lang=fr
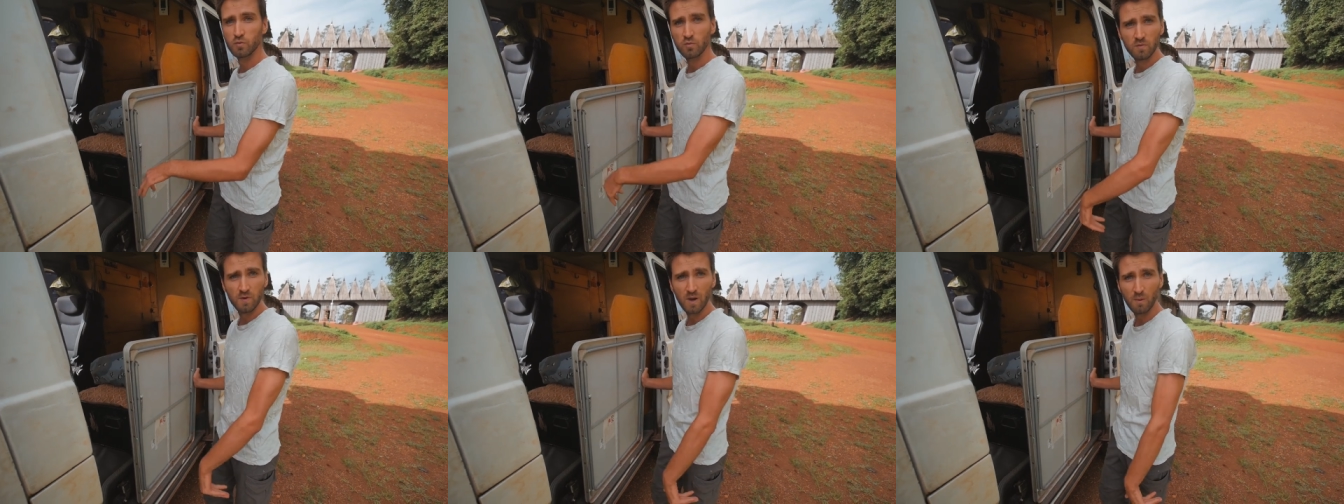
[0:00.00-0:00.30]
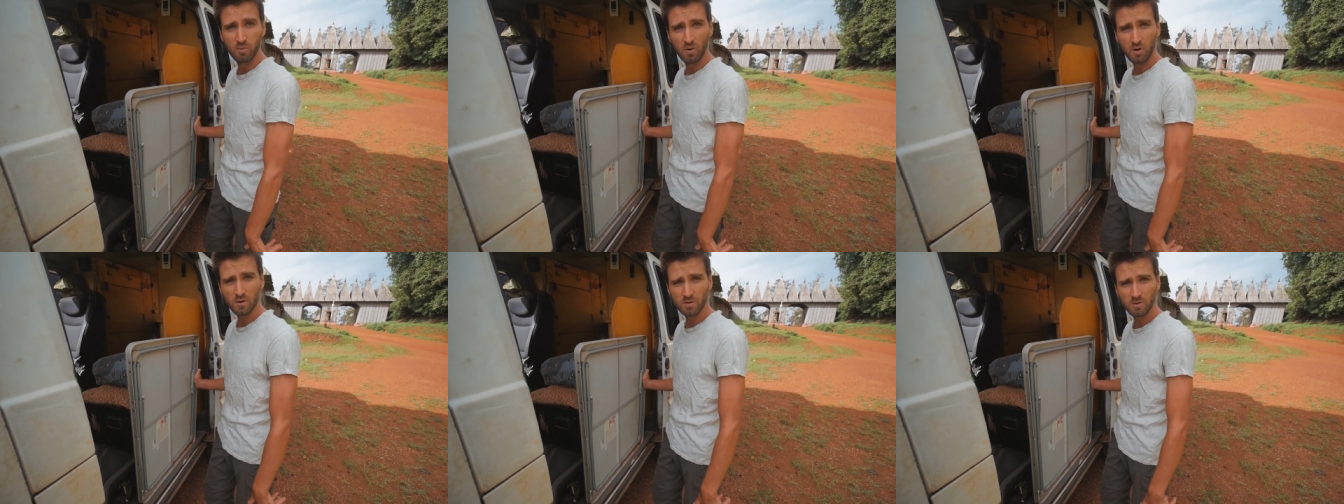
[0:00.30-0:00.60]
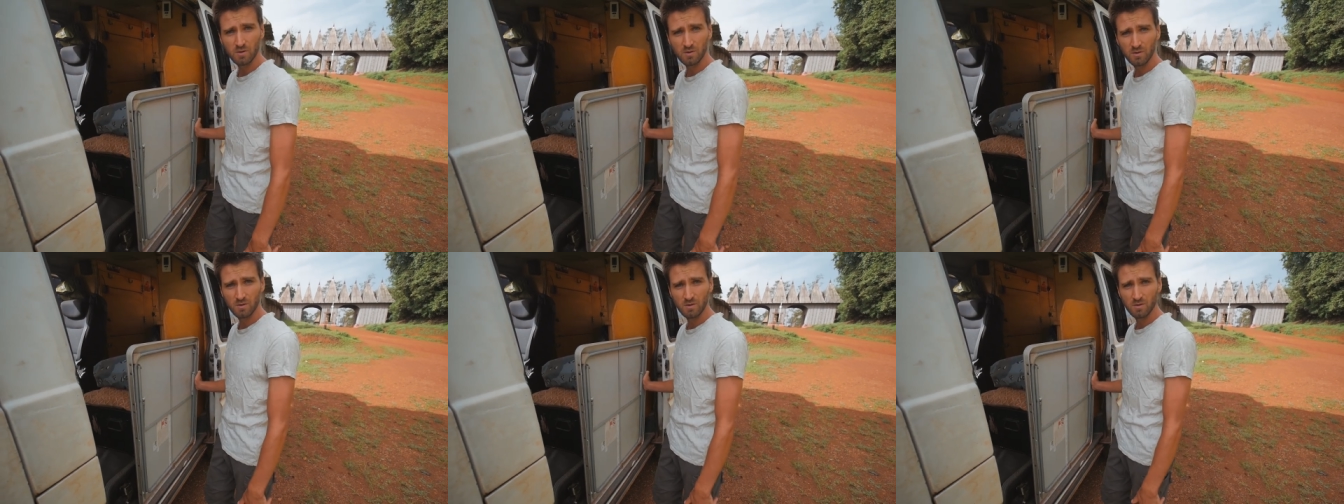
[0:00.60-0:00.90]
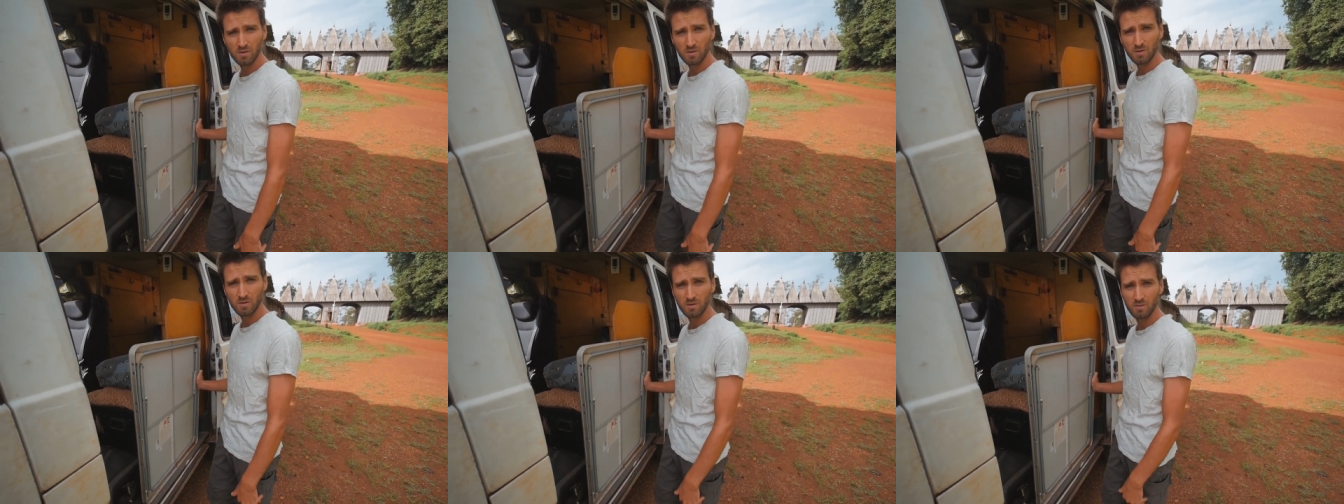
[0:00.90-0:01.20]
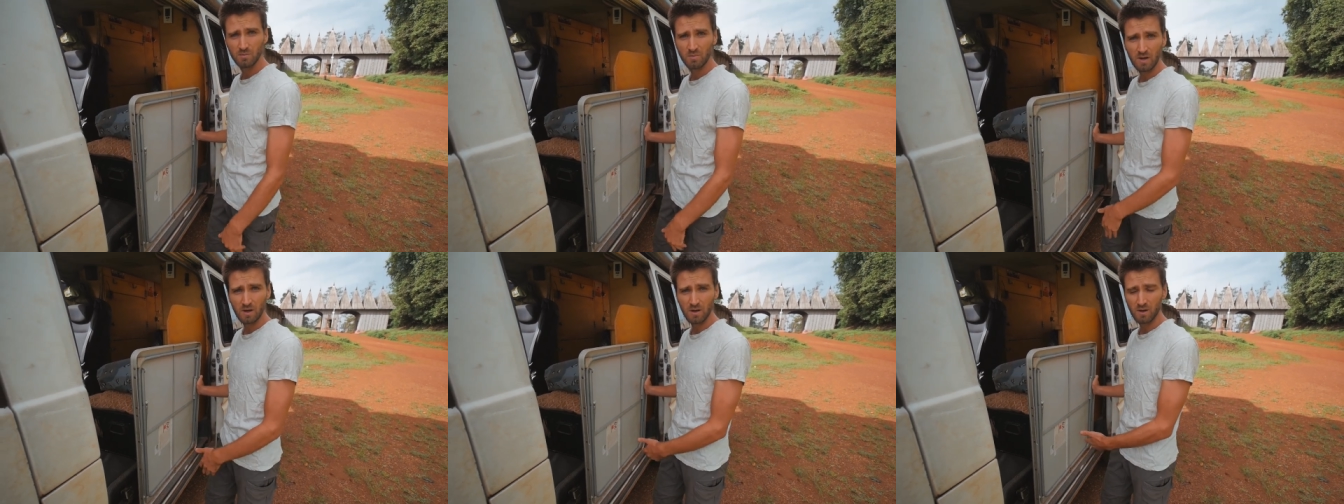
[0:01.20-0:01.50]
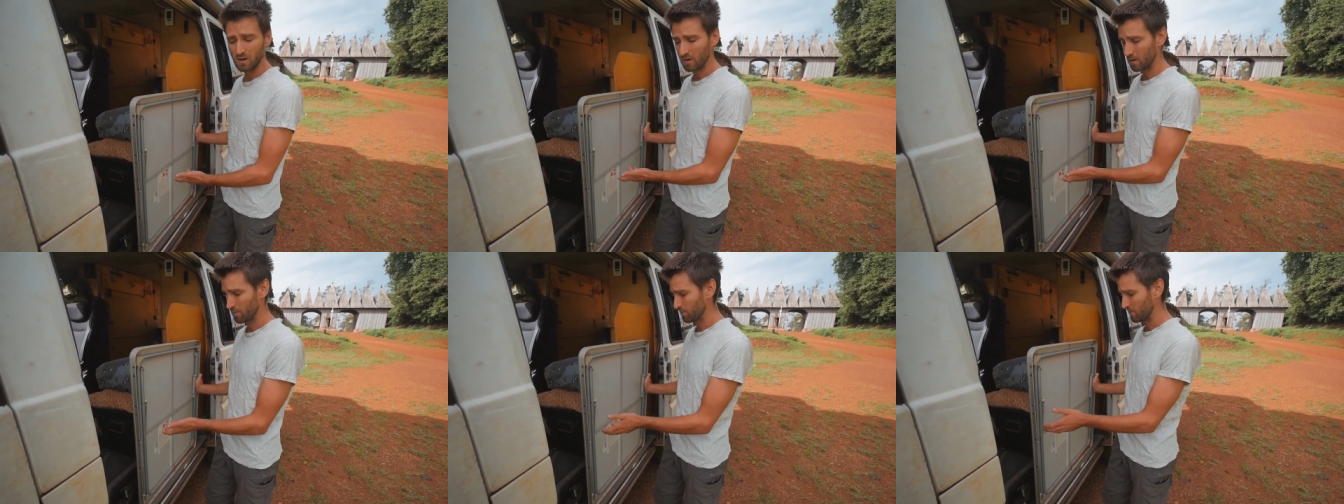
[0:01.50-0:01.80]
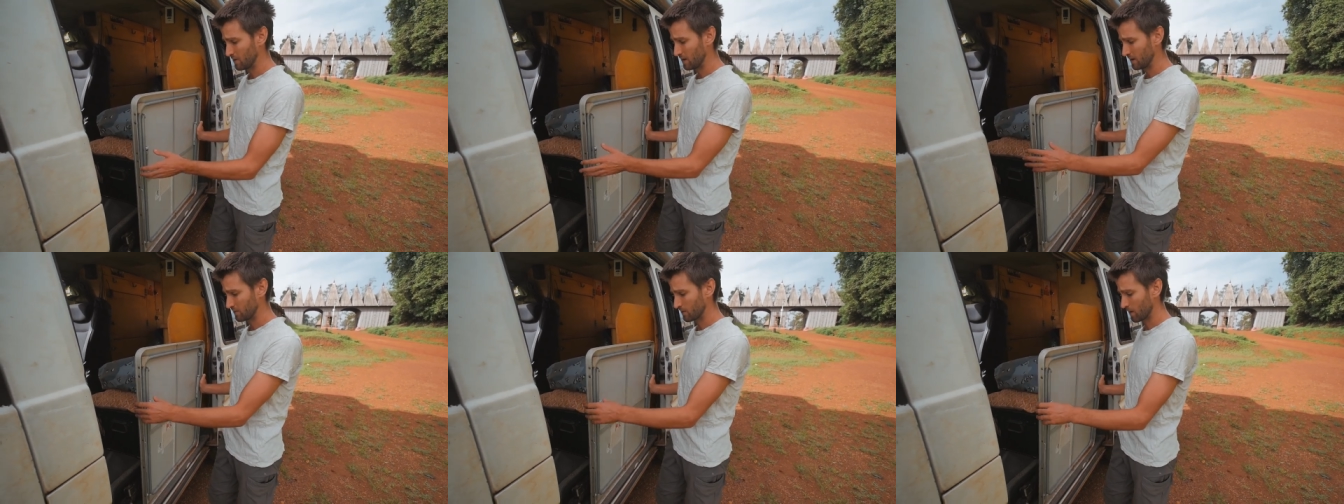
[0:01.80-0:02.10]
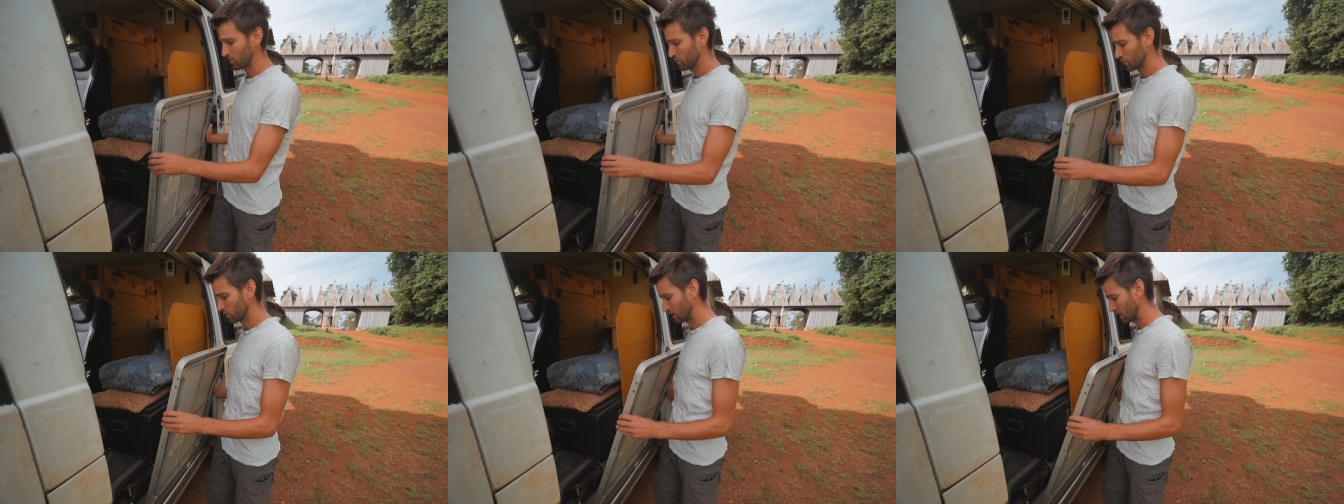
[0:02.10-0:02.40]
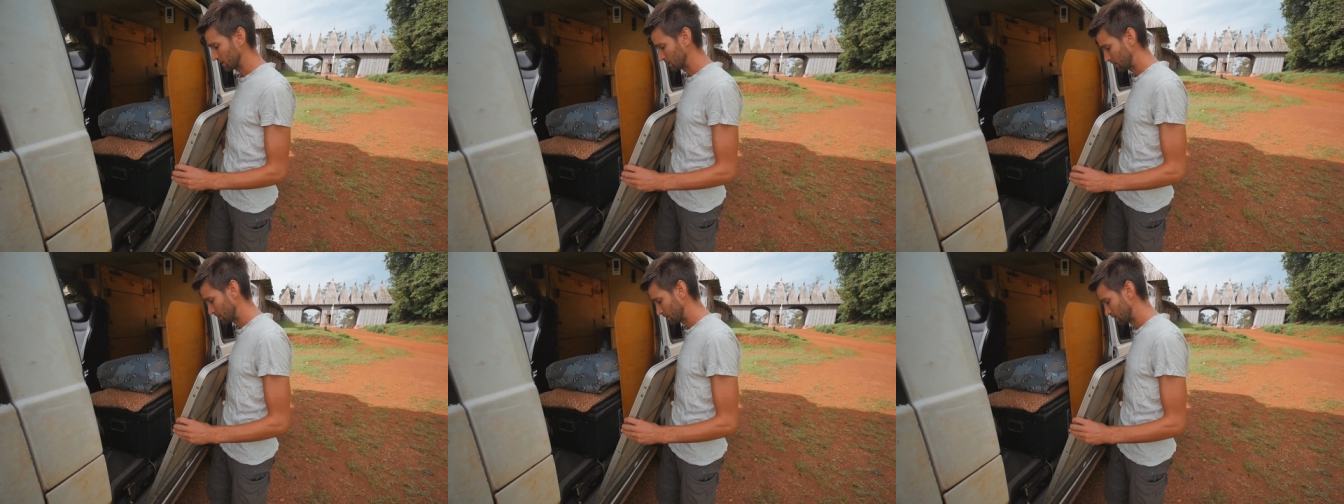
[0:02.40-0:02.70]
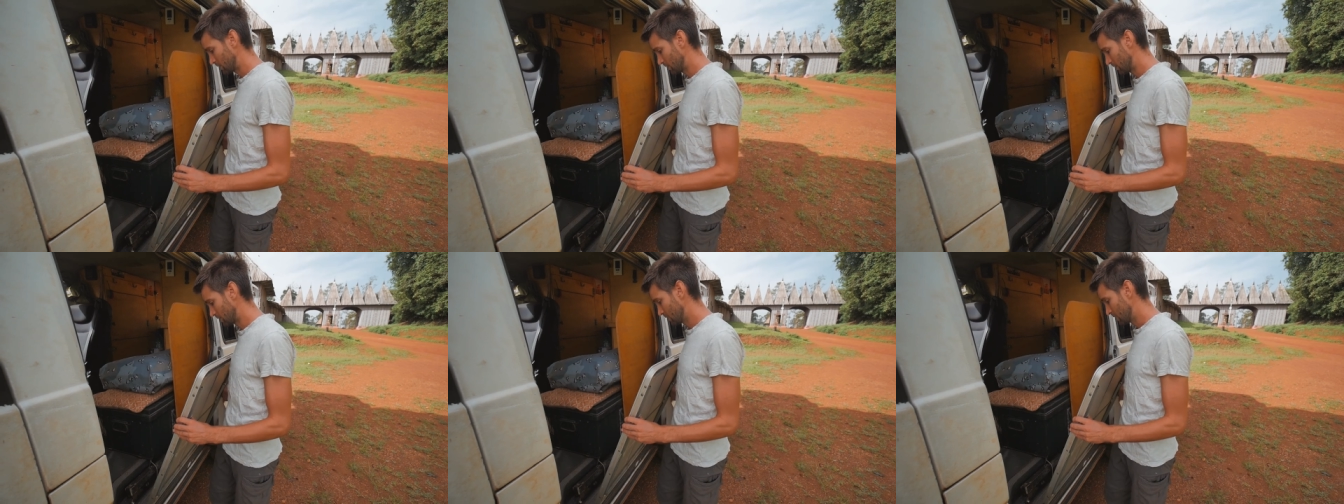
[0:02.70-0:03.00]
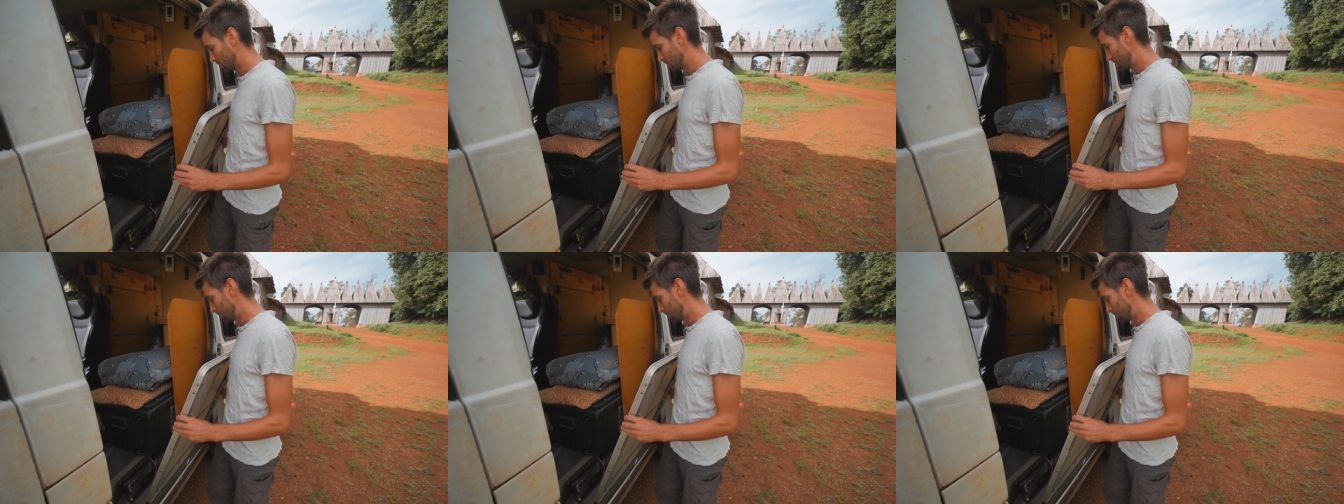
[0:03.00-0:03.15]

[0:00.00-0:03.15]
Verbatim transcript: on ouvre la porte, euh, bah, la, table se casse la gueule.